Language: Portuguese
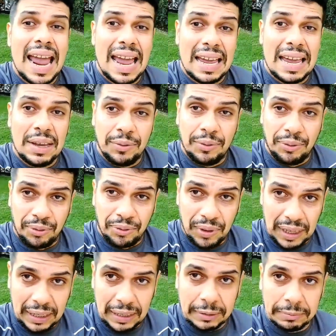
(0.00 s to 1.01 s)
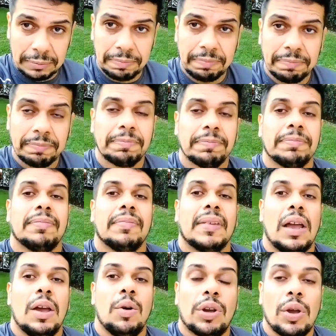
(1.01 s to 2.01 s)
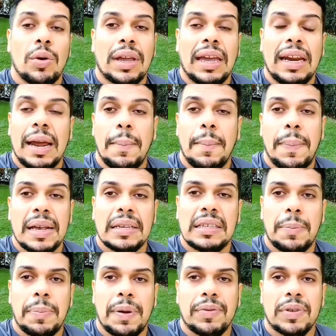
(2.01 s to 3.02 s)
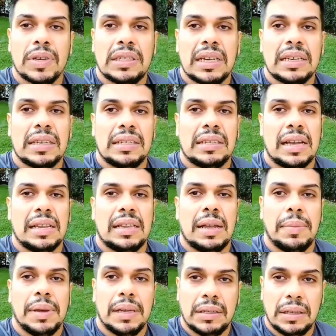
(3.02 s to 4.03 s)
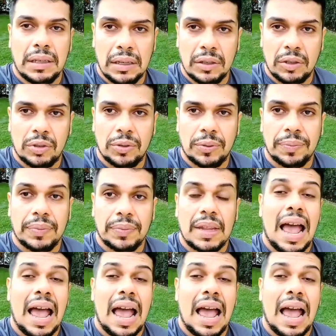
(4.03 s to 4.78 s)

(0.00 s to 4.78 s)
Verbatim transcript: Enfim, o que eu queria passar para vocês é exatamente isso.